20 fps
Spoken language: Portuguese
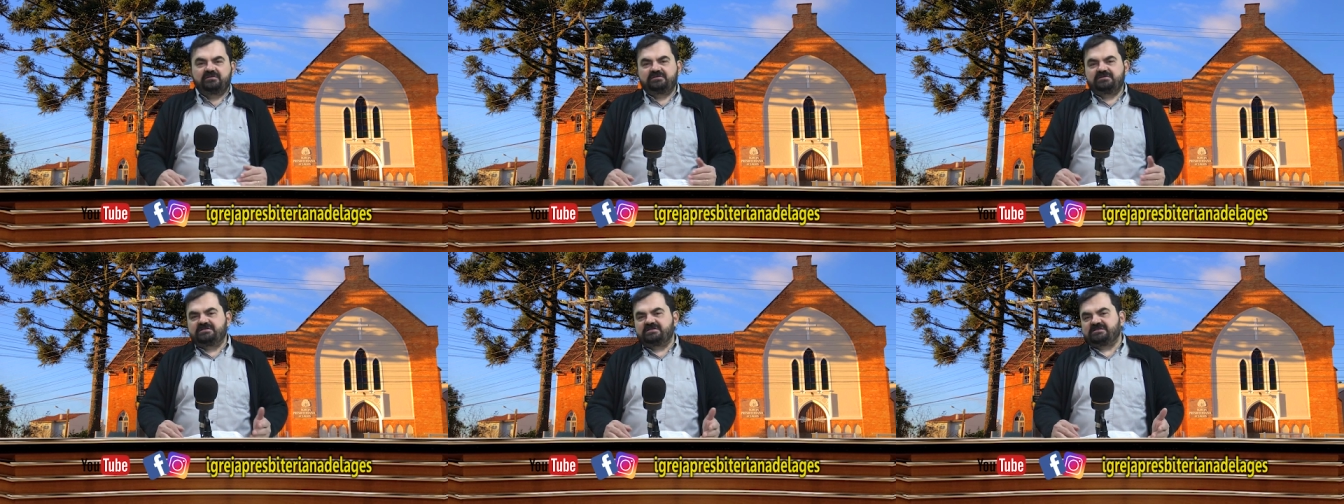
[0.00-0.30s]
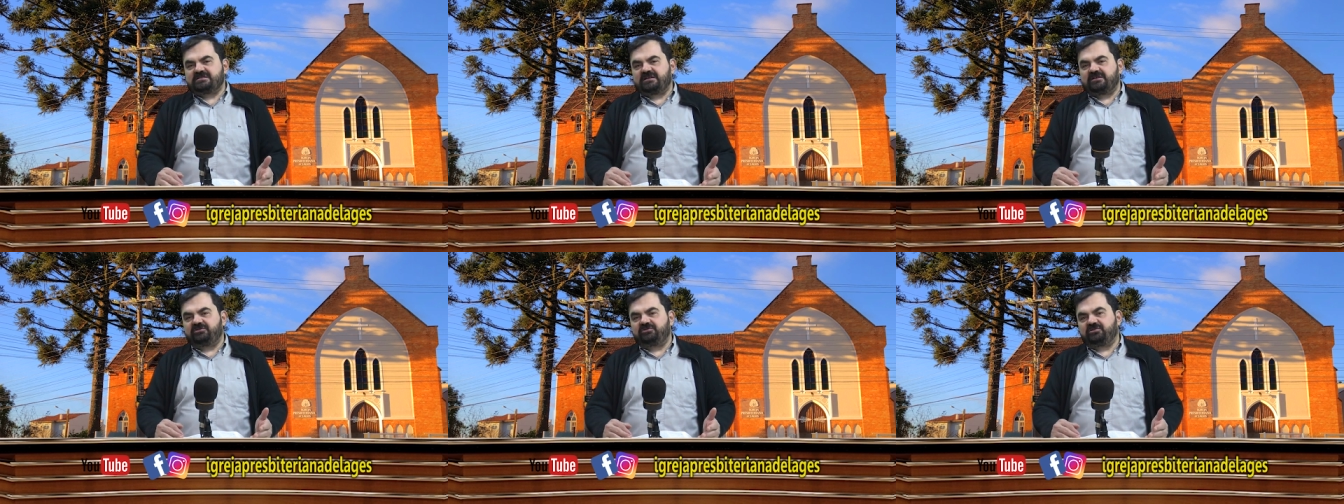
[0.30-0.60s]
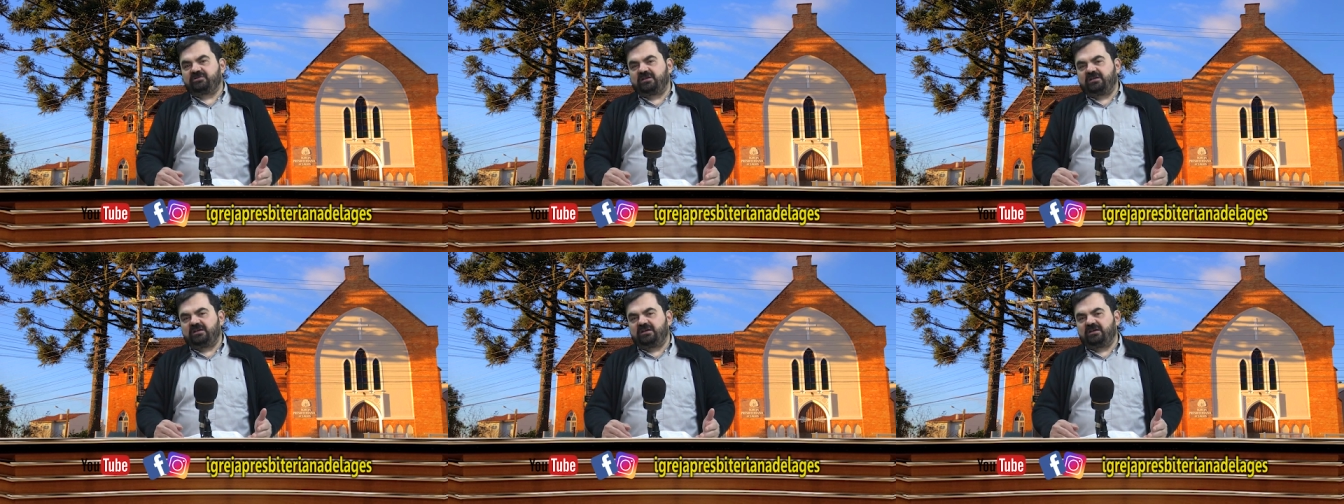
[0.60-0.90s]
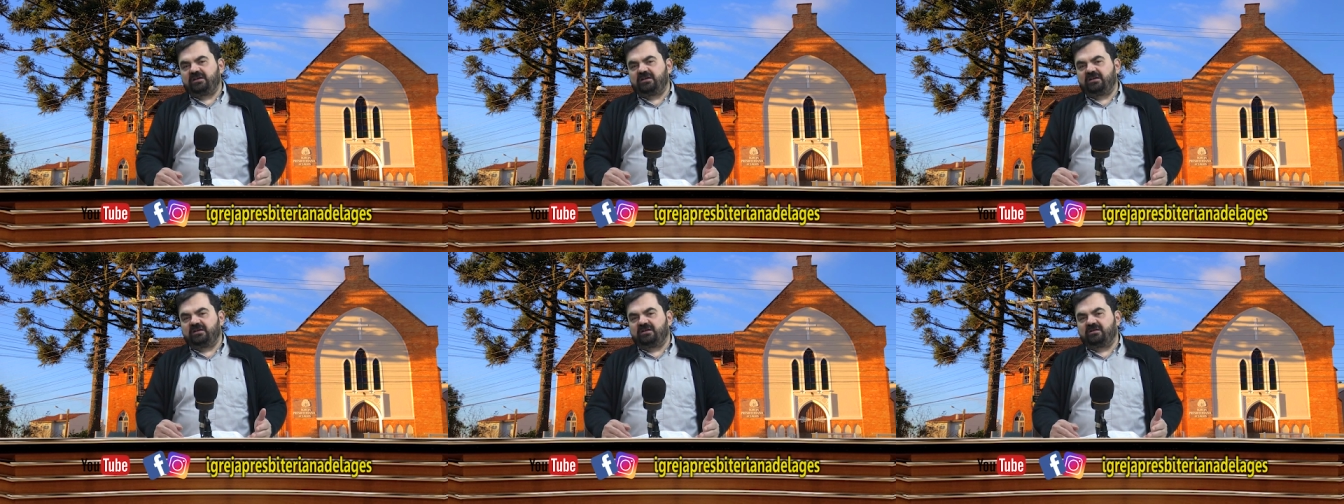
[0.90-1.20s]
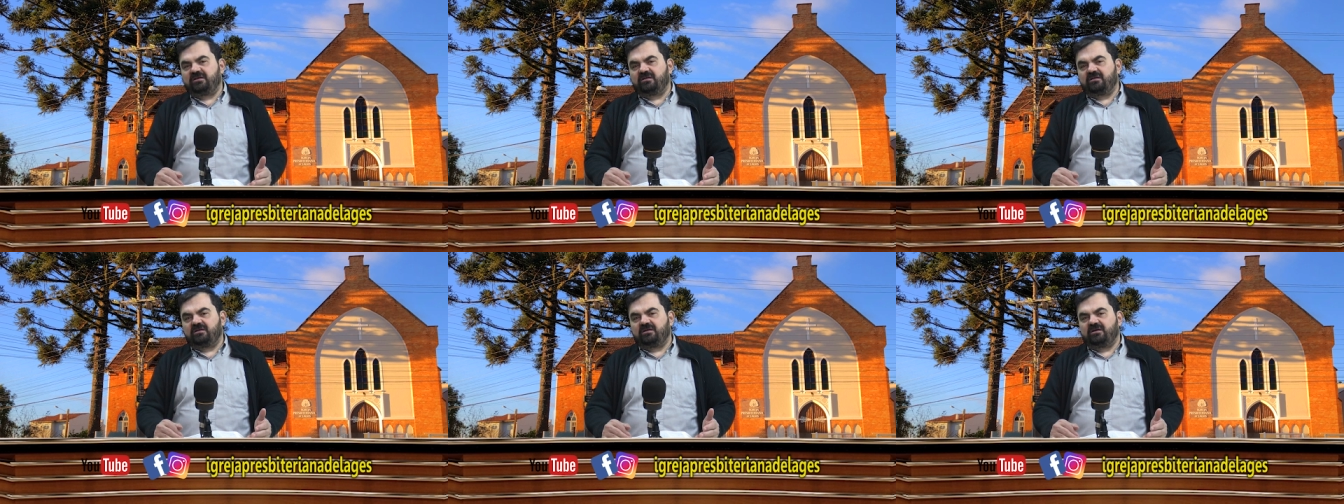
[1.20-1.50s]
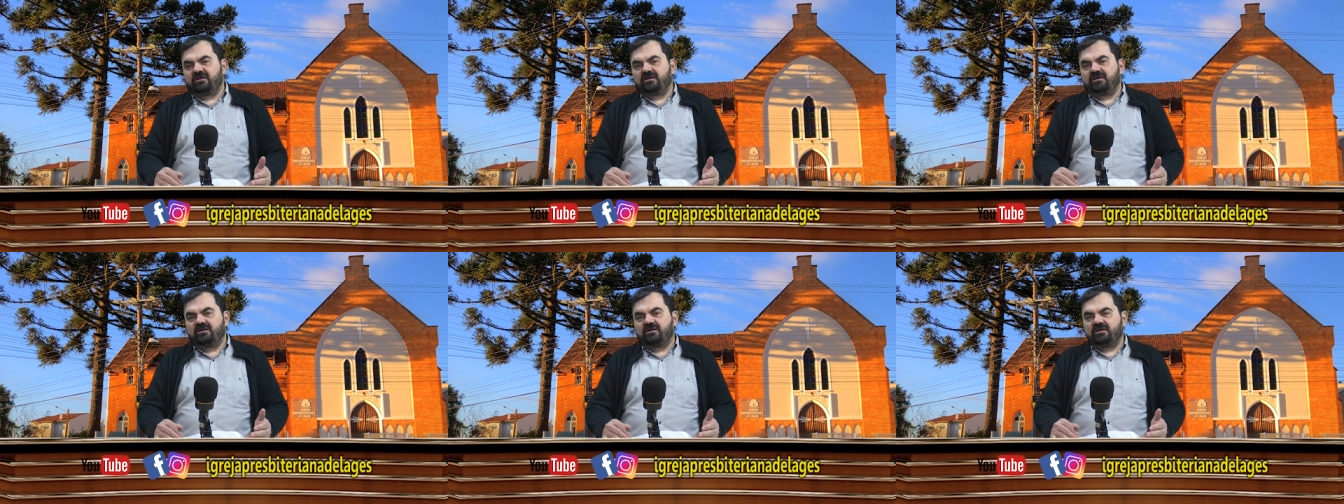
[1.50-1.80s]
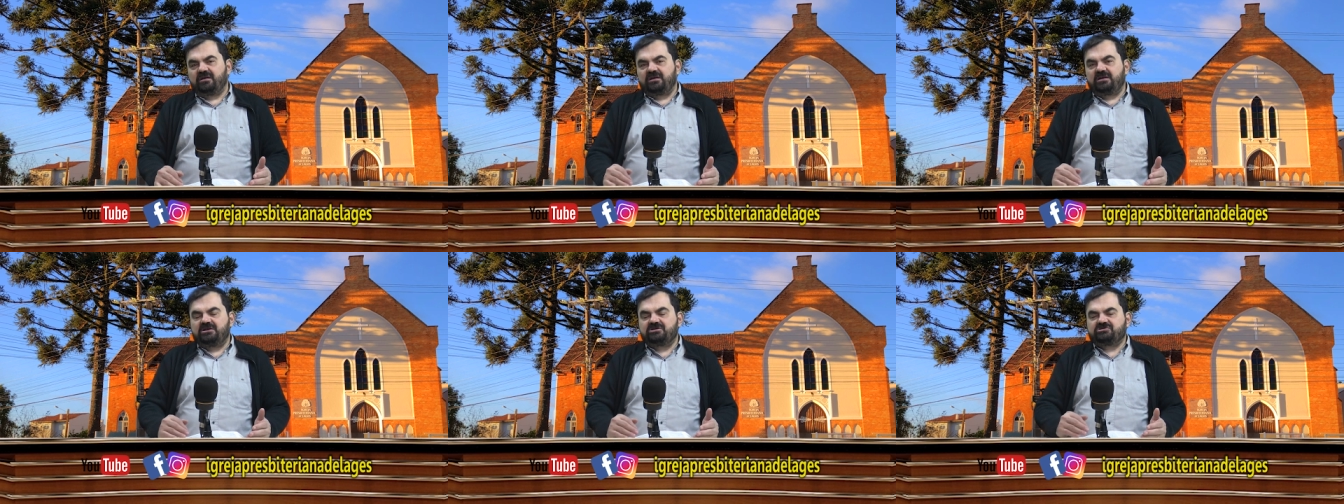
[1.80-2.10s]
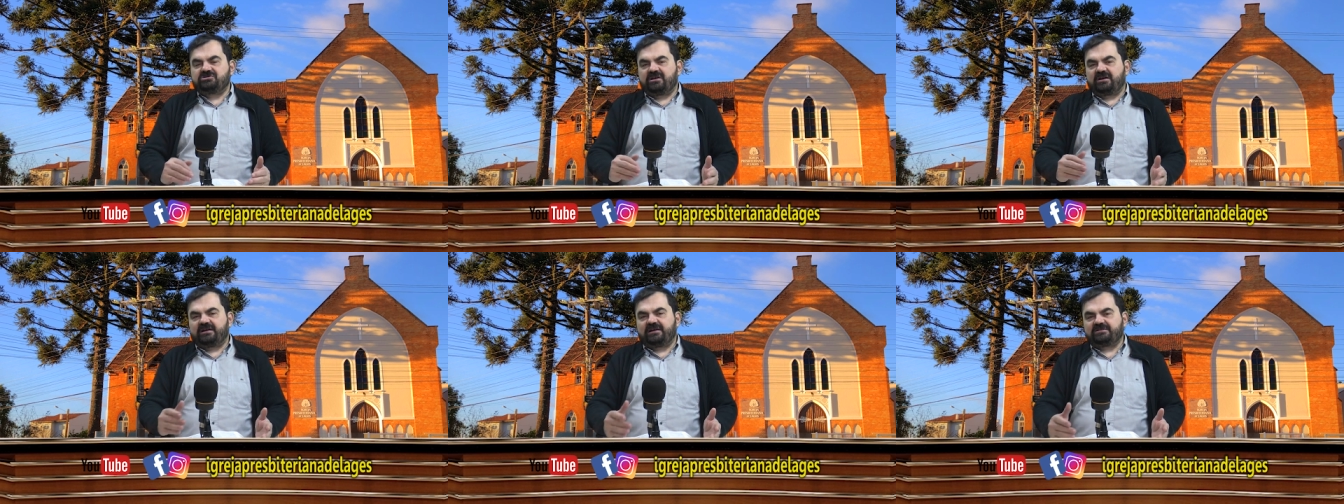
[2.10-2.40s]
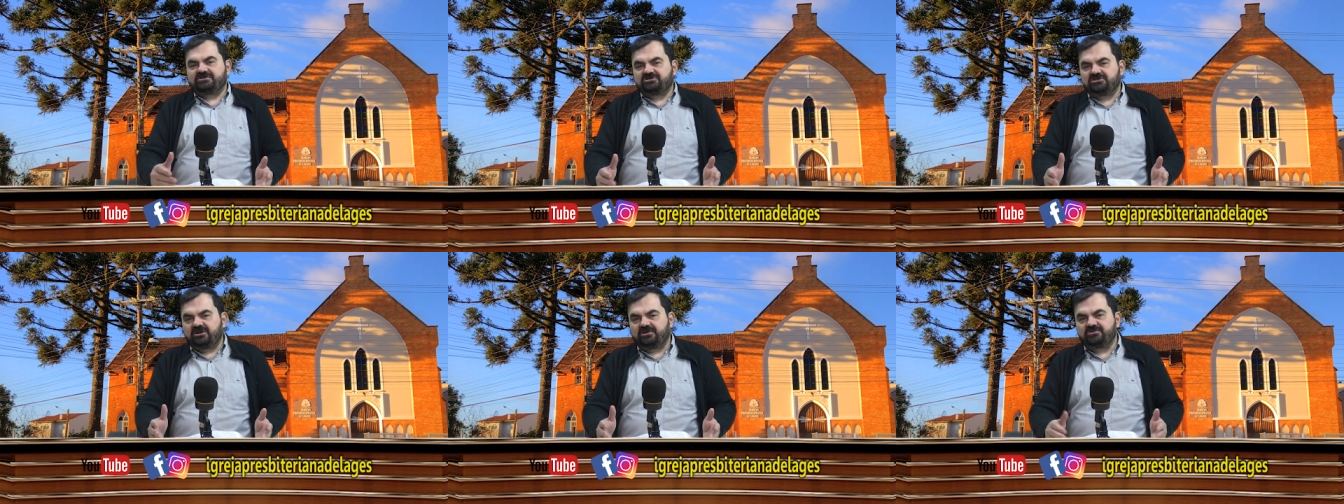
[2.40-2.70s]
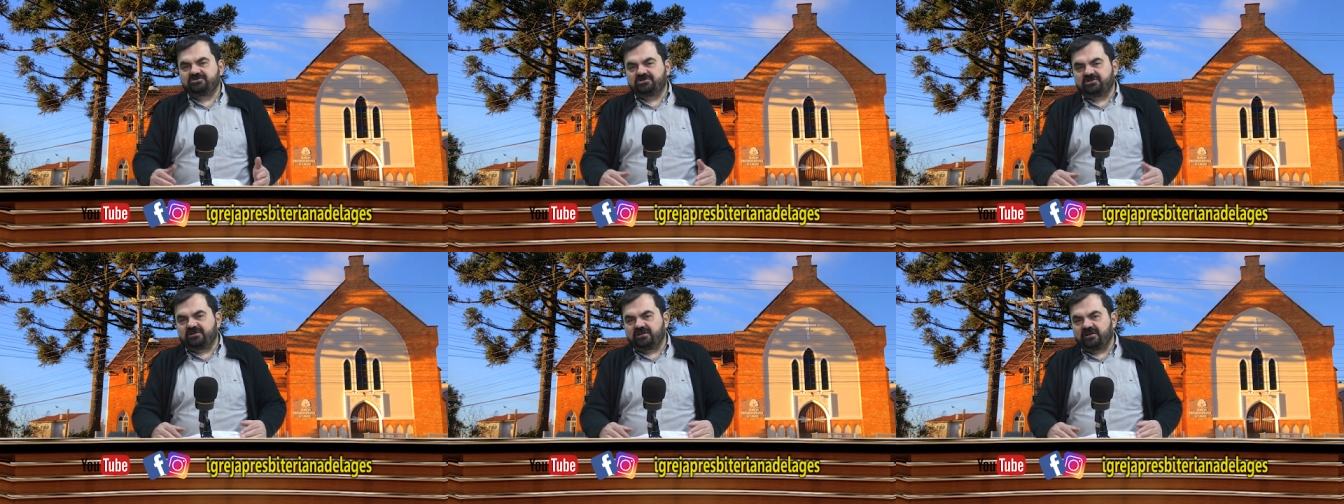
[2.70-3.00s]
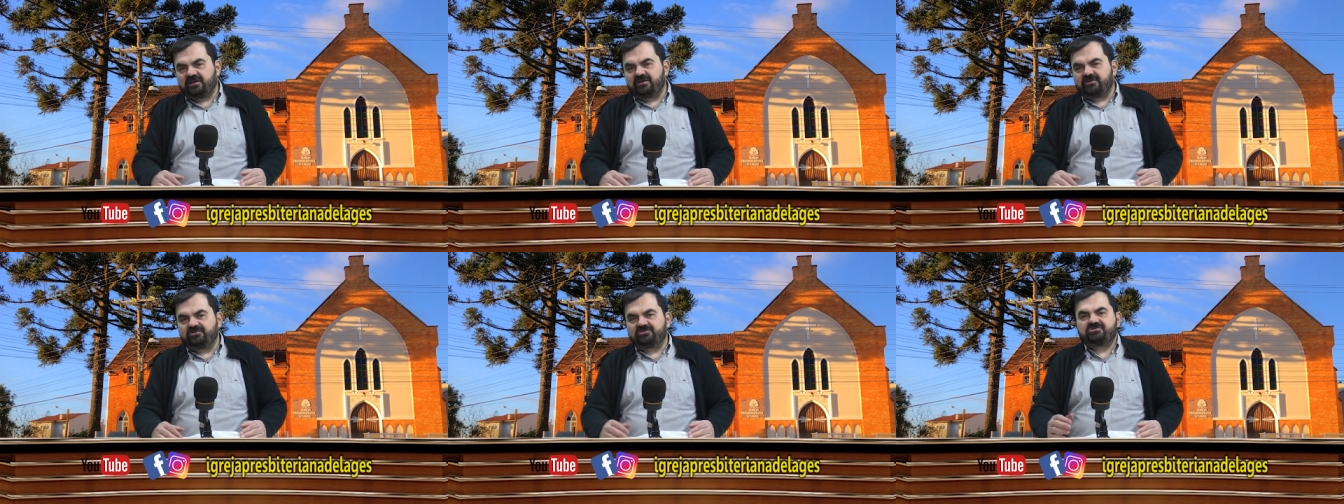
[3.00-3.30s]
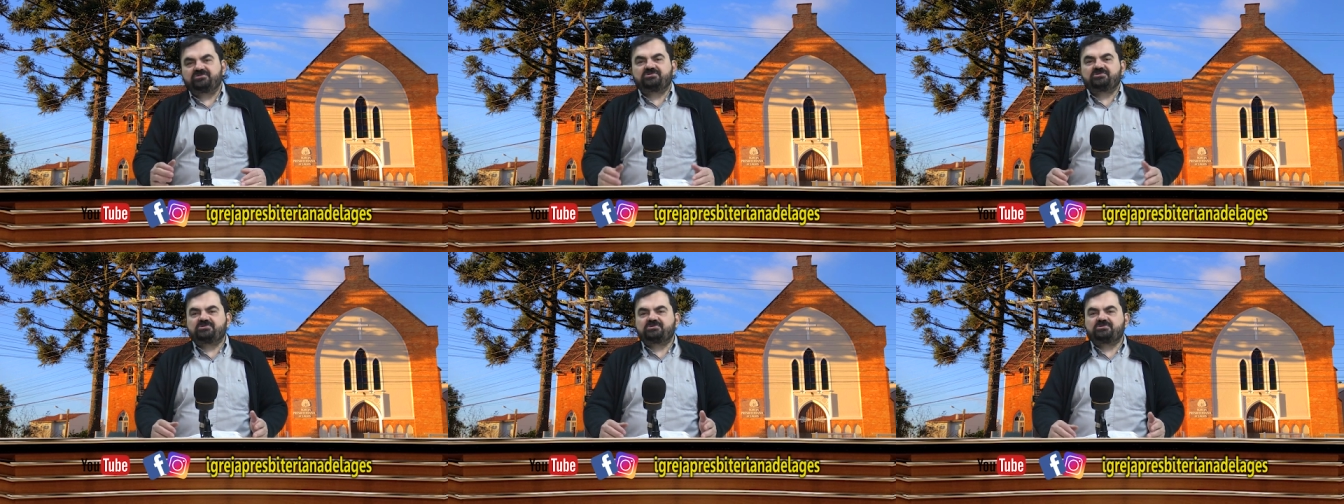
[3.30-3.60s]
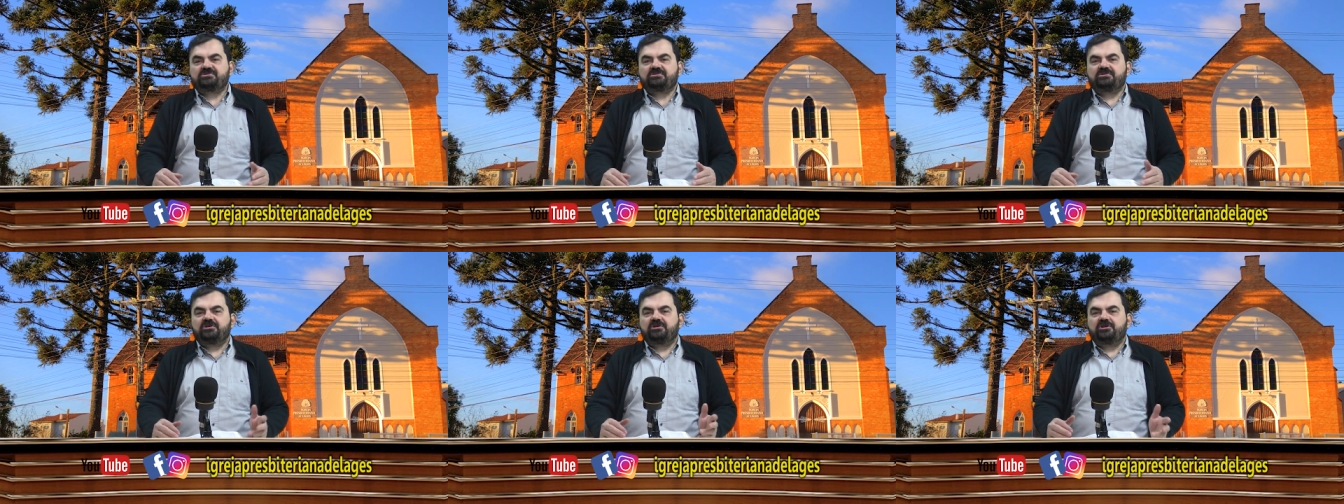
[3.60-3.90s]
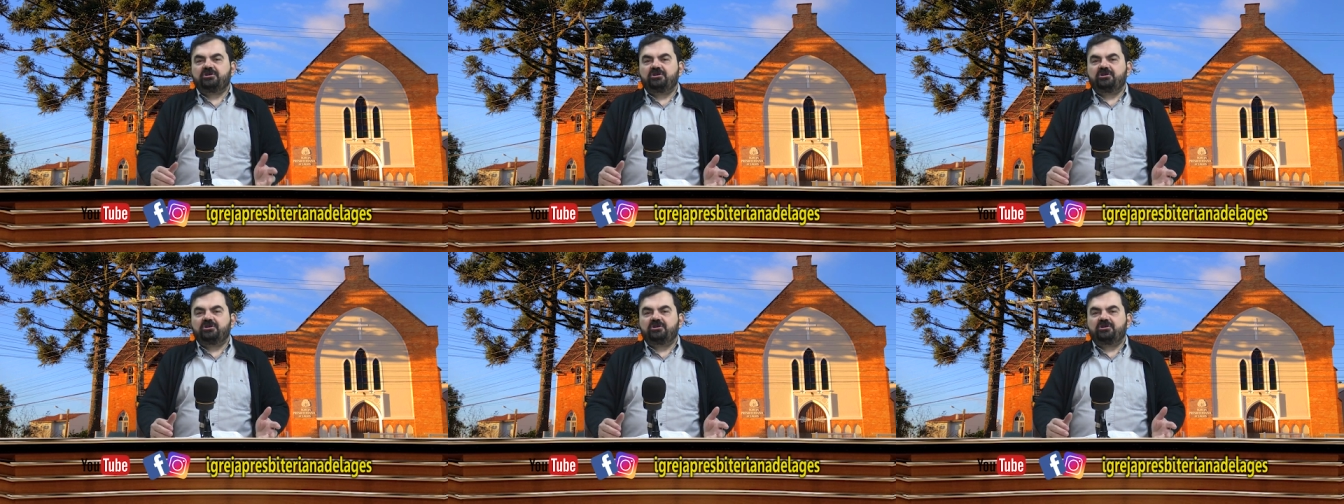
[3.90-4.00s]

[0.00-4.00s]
dizendo que isso é castigo de Deus.